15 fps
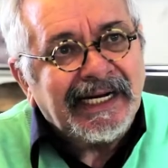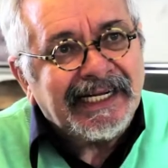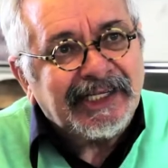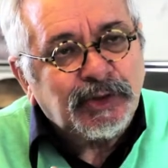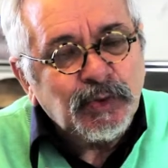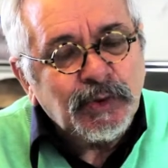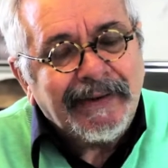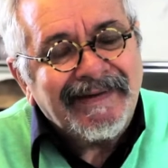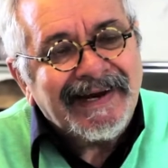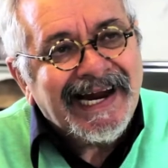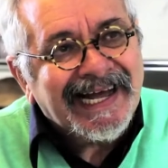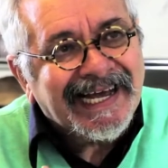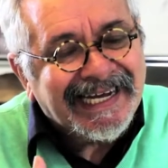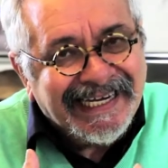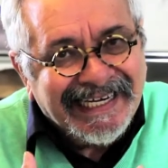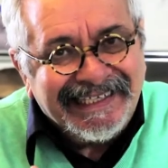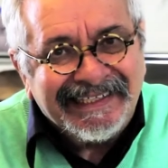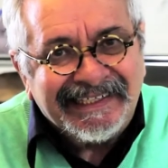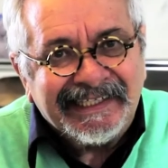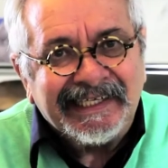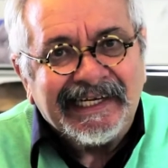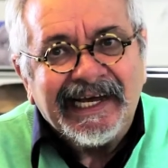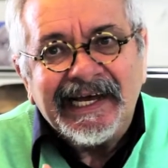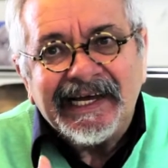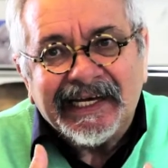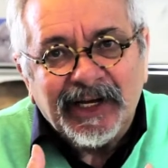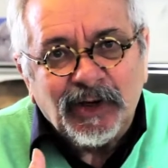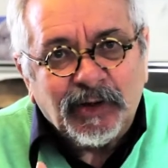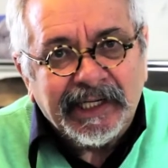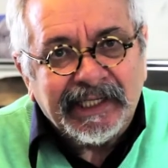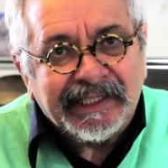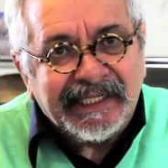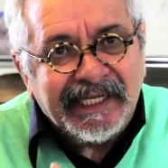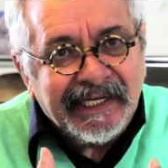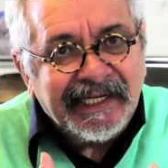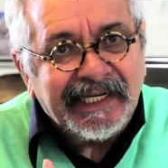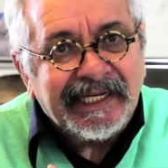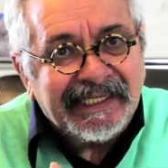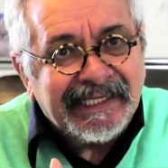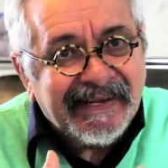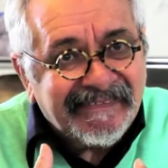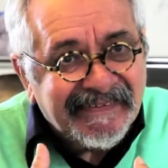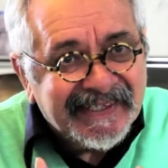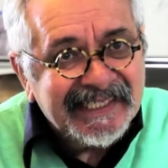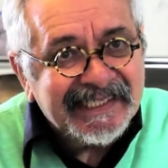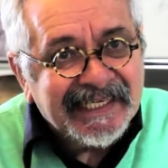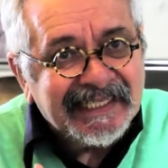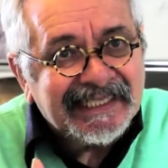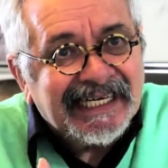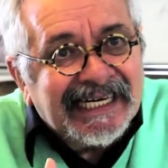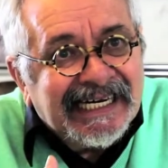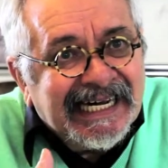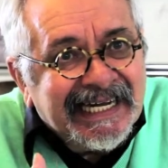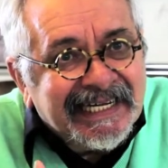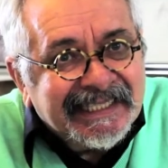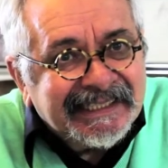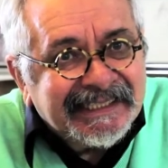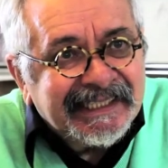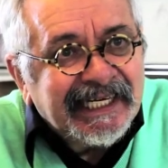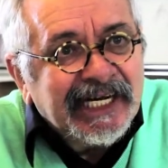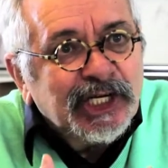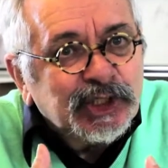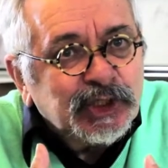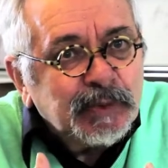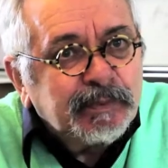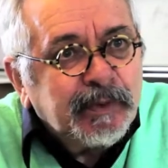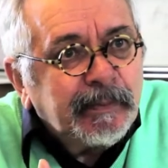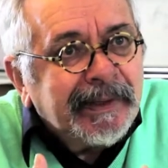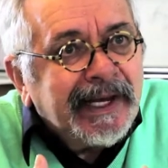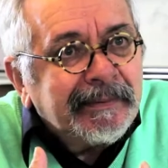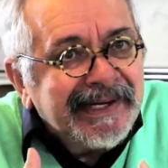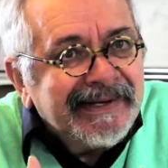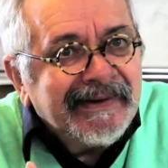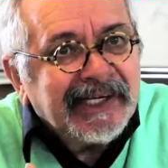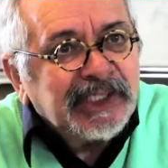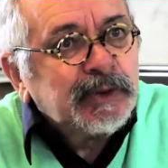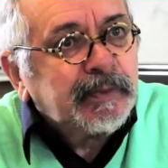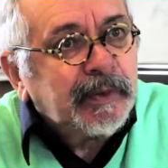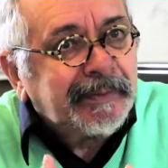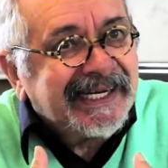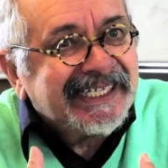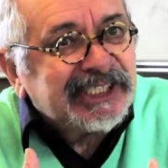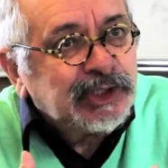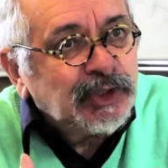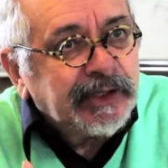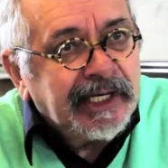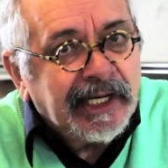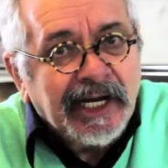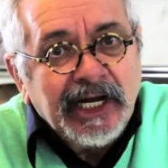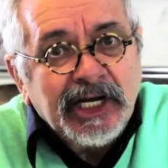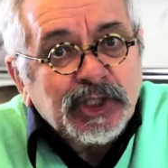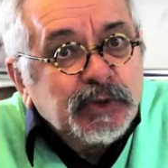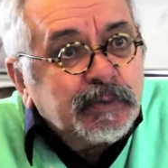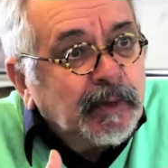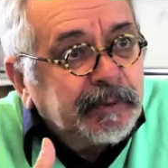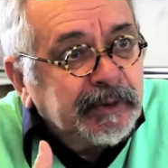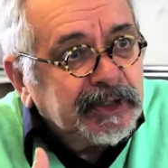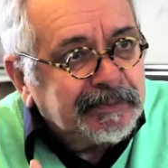lectura, de la gente que lo que quiere y necesita es leerse su propia vida, su propia historia, su propio